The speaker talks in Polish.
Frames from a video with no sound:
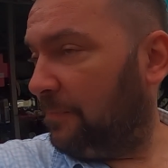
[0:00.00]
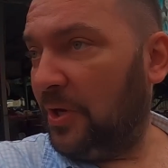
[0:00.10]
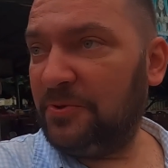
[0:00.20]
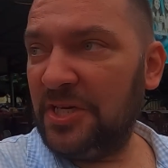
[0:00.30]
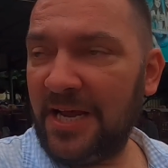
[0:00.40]

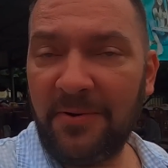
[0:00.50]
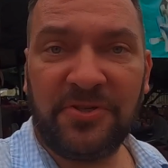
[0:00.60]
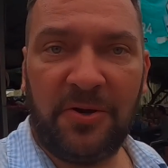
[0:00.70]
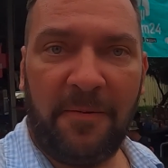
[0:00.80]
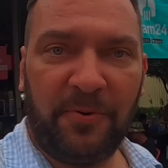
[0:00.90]
No i
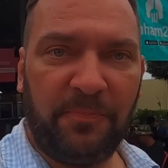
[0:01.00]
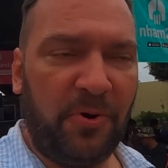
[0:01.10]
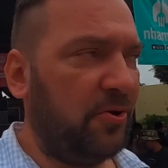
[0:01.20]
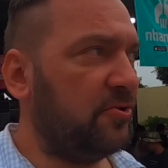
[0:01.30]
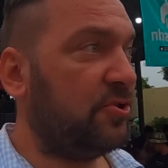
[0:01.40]
przyjrzałem się a
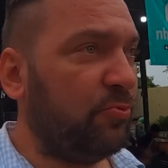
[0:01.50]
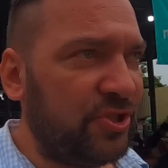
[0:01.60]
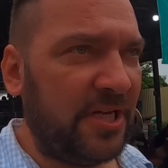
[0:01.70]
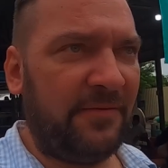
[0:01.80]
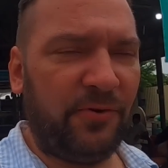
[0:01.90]
propos
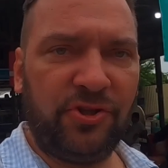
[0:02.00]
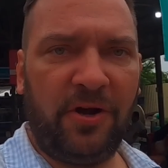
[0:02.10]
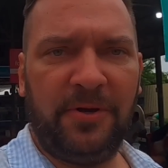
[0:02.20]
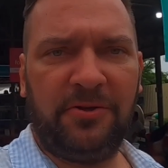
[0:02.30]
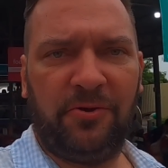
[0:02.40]
tłuszczenia
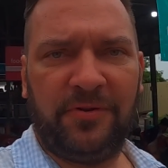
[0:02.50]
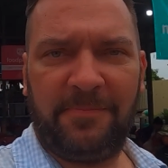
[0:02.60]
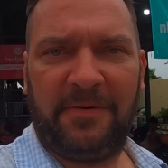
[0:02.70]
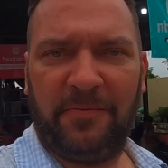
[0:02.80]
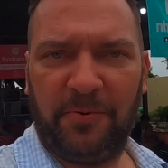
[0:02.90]
wątroby, którą
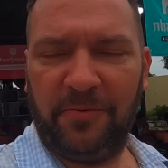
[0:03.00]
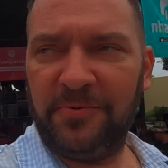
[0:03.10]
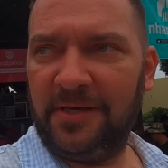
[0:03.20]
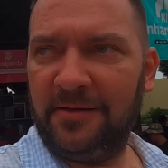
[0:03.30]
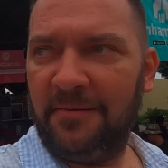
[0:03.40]

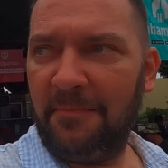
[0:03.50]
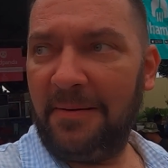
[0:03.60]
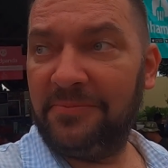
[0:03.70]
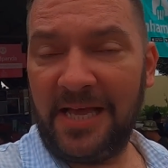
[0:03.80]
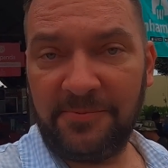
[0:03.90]
najprawdopodobniej
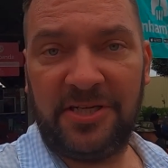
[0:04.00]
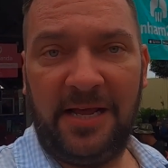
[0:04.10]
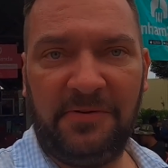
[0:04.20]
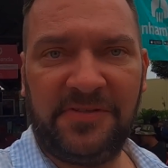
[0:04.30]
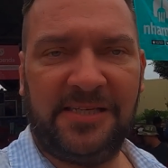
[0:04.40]
mam, tak
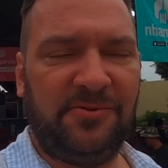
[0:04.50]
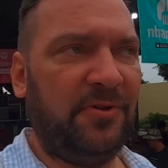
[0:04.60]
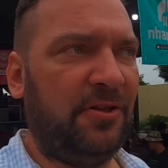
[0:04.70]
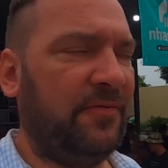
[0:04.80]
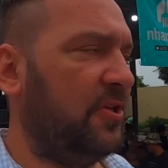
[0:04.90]
przynajmniej
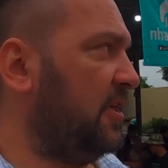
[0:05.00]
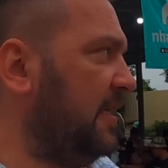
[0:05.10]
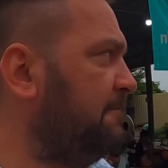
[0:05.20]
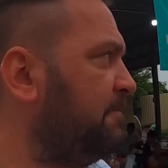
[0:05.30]
wskazują na to wyniki.